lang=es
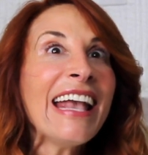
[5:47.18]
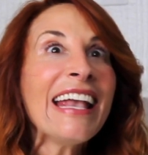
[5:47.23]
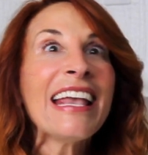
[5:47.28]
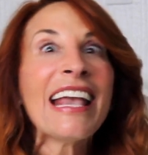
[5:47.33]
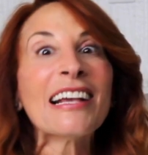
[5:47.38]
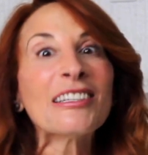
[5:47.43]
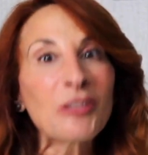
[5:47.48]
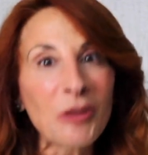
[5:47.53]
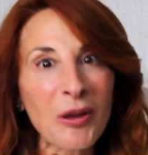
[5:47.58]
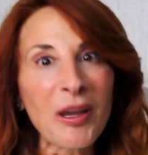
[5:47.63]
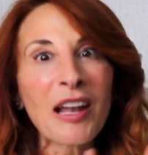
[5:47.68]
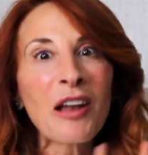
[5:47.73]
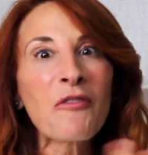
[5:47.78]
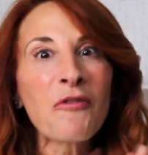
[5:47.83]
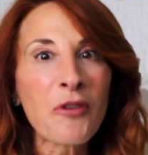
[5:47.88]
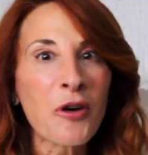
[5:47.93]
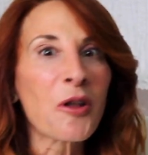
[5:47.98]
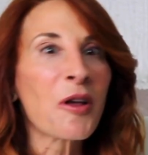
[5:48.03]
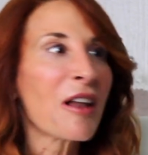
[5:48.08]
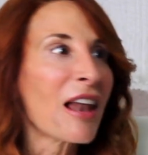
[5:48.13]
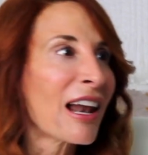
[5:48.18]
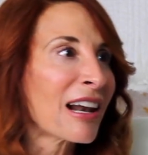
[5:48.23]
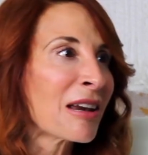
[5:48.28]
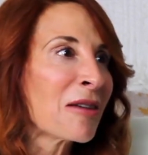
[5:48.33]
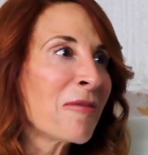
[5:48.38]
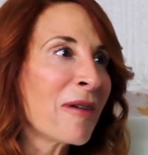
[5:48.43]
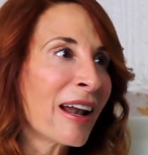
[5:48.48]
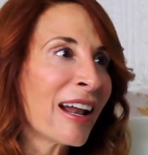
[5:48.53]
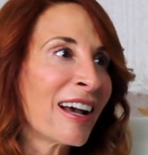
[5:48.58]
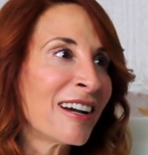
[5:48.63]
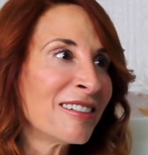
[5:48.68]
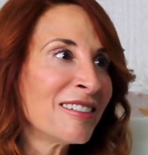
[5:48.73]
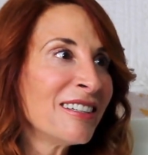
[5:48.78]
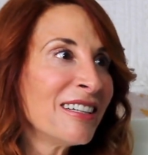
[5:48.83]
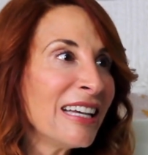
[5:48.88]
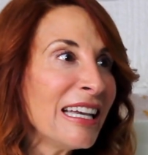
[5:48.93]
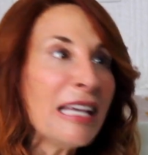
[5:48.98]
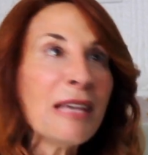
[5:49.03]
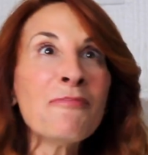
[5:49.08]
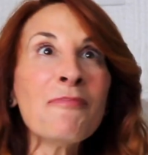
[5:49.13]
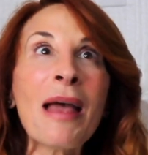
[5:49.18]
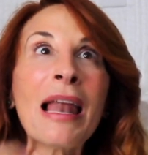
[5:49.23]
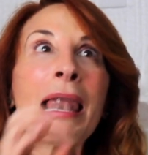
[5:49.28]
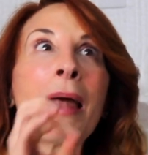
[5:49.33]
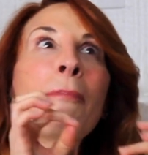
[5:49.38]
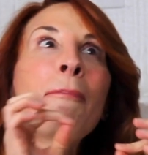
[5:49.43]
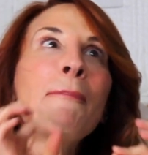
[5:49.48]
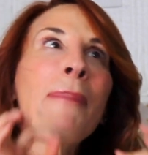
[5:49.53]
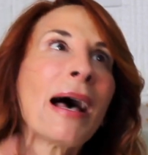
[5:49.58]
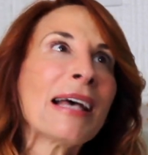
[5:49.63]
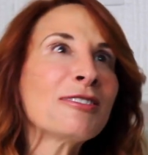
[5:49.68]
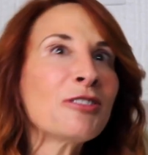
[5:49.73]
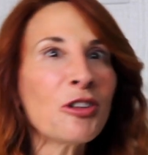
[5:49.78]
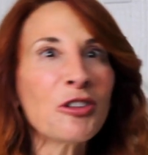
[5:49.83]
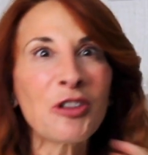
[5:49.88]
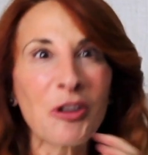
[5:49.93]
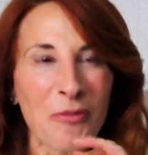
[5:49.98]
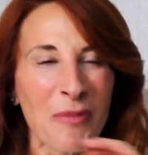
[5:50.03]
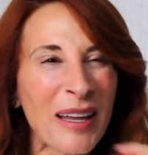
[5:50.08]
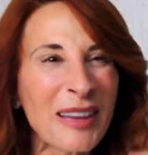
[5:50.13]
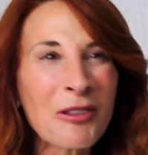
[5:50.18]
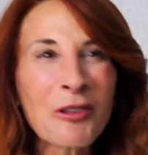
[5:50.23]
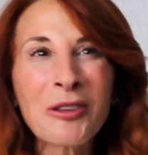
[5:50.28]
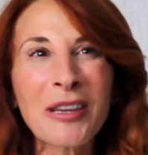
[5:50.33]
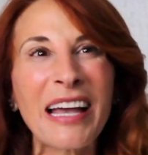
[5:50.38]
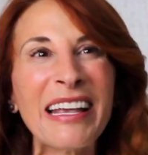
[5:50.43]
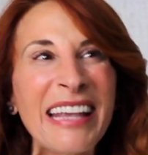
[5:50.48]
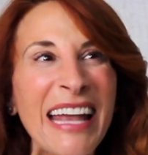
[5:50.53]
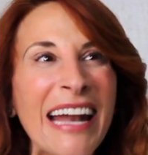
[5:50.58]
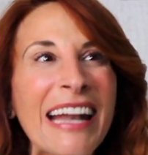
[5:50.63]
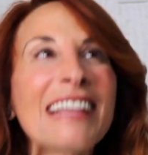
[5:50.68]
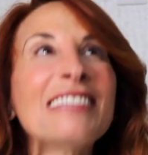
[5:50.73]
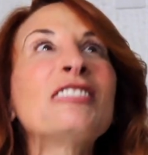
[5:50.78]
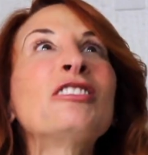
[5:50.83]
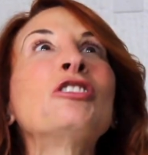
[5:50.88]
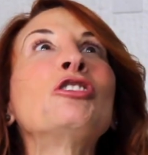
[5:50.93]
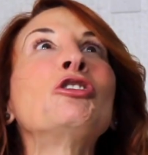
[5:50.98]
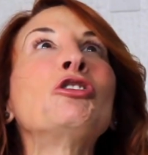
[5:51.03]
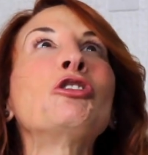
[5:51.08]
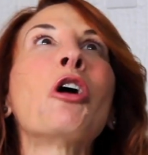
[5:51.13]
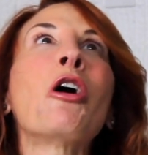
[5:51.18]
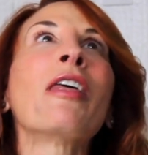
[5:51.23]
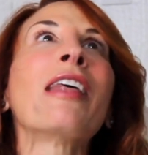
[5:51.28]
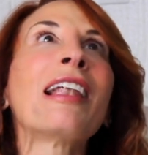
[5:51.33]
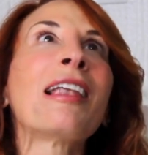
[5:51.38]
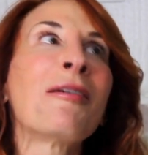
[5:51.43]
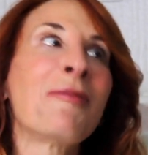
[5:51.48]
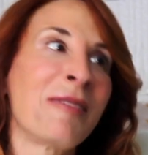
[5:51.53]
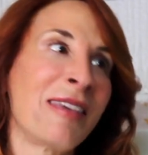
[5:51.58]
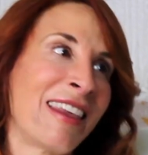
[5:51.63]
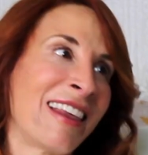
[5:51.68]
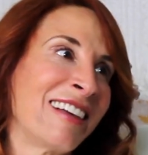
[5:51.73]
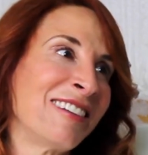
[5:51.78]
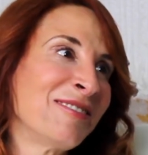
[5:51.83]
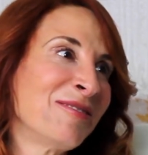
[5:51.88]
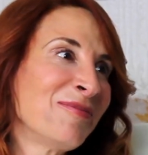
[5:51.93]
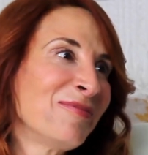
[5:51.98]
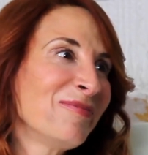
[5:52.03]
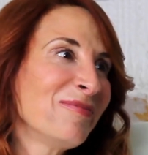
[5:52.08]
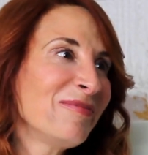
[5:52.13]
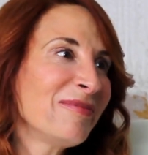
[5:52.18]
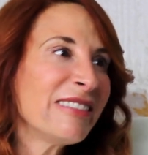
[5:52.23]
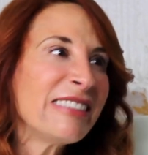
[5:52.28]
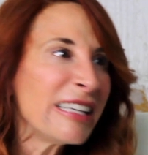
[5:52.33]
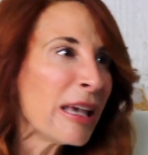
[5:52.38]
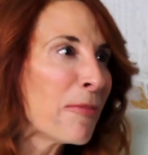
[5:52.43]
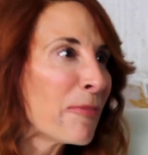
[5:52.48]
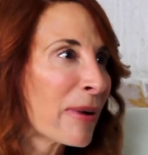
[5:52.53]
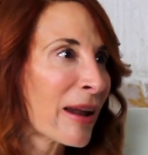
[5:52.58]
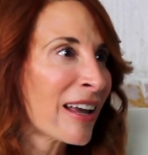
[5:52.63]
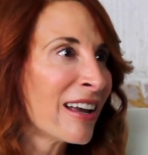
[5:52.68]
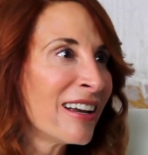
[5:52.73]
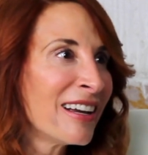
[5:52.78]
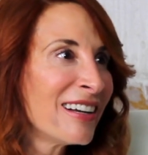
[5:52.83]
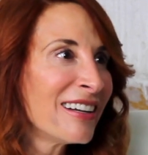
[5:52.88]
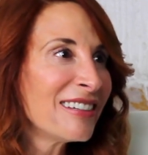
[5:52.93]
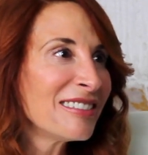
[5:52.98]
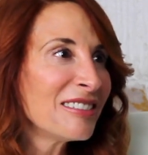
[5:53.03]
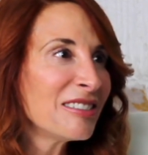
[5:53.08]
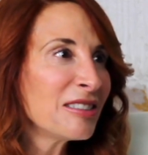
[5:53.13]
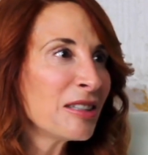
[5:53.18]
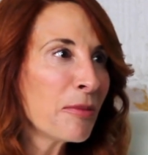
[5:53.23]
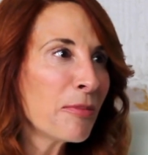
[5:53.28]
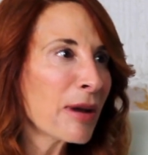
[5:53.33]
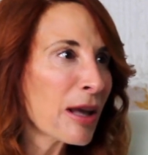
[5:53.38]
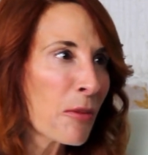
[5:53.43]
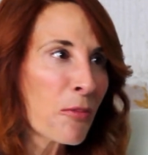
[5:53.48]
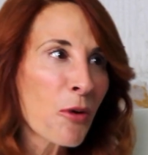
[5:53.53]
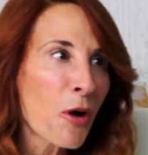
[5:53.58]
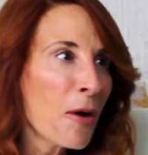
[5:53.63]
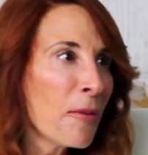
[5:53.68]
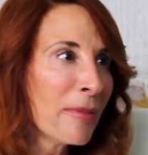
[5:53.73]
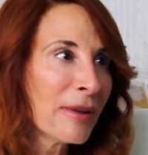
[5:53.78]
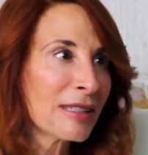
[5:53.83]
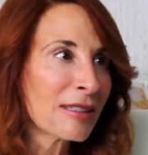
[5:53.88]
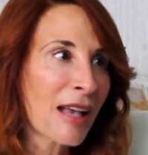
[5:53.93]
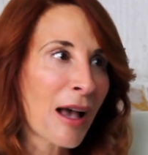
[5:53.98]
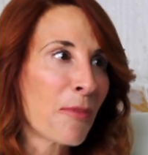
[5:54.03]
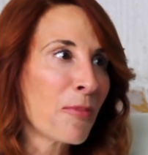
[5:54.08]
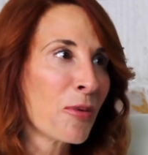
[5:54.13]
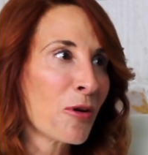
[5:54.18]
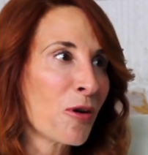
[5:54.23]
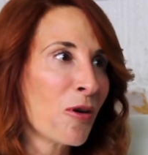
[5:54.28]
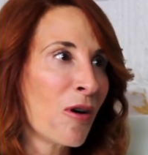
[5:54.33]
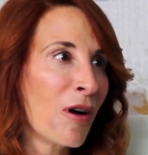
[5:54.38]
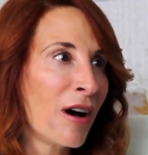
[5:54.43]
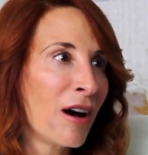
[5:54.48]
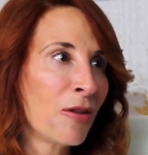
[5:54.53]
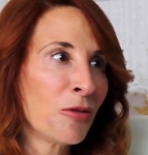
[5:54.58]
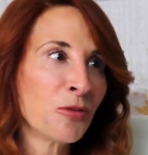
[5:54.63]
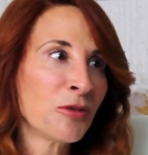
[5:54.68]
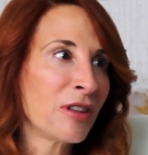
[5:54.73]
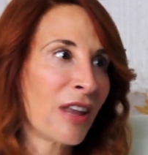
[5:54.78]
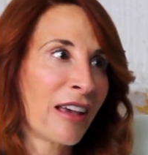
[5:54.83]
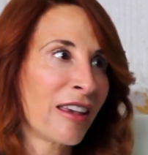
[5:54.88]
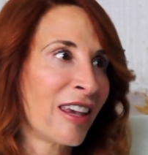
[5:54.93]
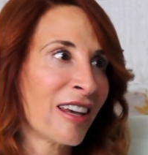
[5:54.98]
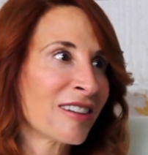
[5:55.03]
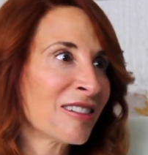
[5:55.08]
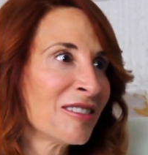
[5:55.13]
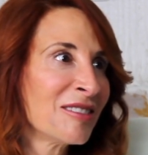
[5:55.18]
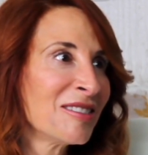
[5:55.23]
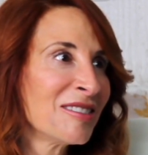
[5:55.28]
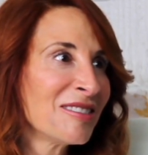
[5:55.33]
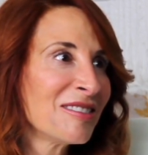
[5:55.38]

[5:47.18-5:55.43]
y estudié en el Foro de la Rivera Y me la paso tomando talleres toda la vida. Siempre, siempre que puedo me escapo a un taller.